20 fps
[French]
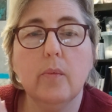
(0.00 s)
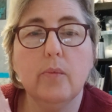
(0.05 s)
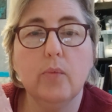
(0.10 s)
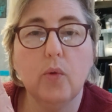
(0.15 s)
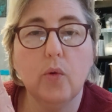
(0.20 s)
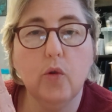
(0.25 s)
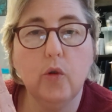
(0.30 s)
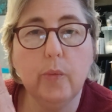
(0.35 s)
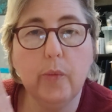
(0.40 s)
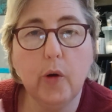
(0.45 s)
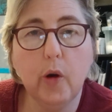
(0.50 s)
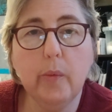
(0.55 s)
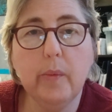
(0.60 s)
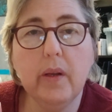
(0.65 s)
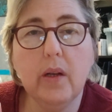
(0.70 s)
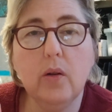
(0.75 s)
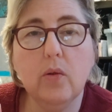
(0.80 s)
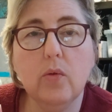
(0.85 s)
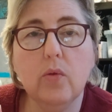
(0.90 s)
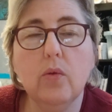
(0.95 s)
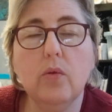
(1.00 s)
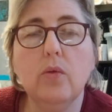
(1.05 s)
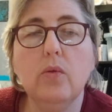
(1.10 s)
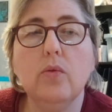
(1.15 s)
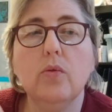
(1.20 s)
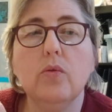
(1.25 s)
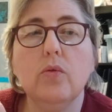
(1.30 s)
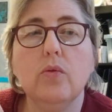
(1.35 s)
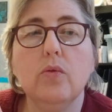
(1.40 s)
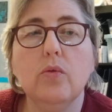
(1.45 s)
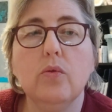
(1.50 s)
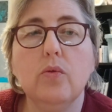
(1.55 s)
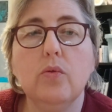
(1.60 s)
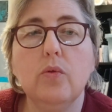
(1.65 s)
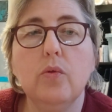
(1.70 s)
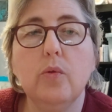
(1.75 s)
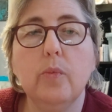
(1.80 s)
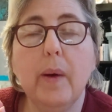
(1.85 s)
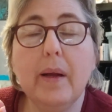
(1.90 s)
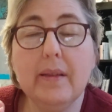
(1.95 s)
Pour le premier lot,
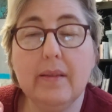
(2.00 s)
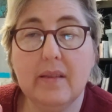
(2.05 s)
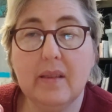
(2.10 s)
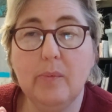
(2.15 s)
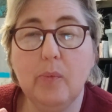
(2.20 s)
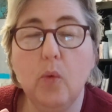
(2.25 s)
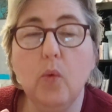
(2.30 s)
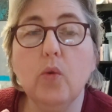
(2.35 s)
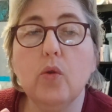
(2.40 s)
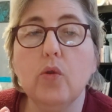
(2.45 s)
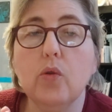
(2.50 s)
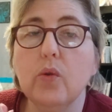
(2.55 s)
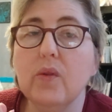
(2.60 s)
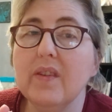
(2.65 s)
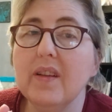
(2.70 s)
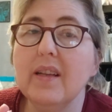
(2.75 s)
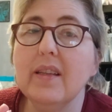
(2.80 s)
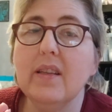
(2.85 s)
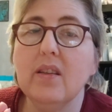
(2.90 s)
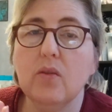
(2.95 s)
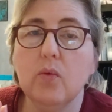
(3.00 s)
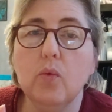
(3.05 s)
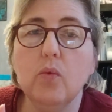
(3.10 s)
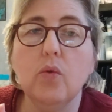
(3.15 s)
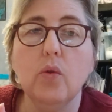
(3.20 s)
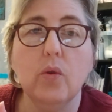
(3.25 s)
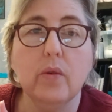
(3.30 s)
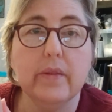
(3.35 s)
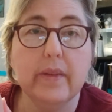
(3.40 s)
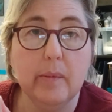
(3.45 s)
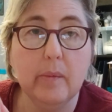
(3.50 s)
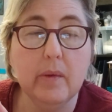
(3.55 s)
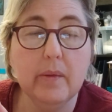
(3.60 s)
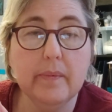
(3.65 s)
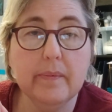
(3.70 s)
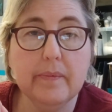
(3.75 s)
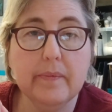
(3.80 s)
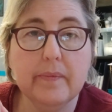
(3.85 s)
ne participeront que celles qui sont dans le thème.